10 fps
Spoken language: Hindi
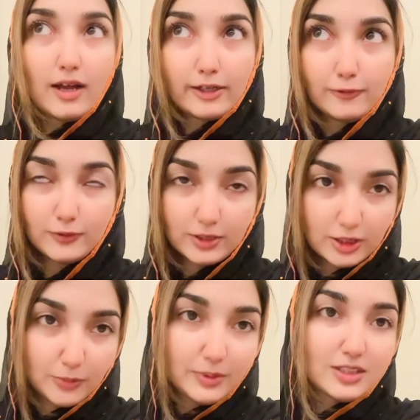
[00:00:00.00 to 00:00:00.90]
आगे
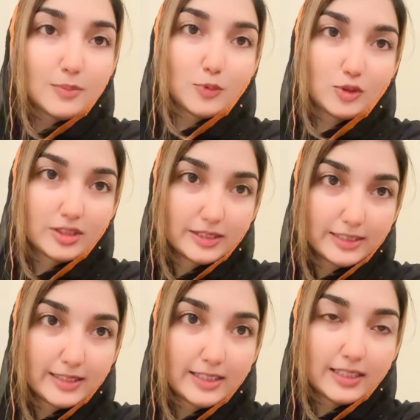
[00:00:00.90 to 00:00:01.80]
फर्दर भी सपोर्ट
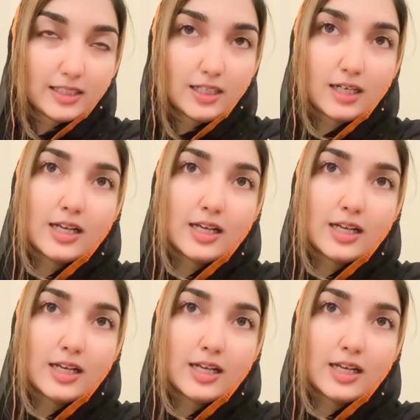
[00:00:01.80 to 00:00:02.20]
करते रहिएगा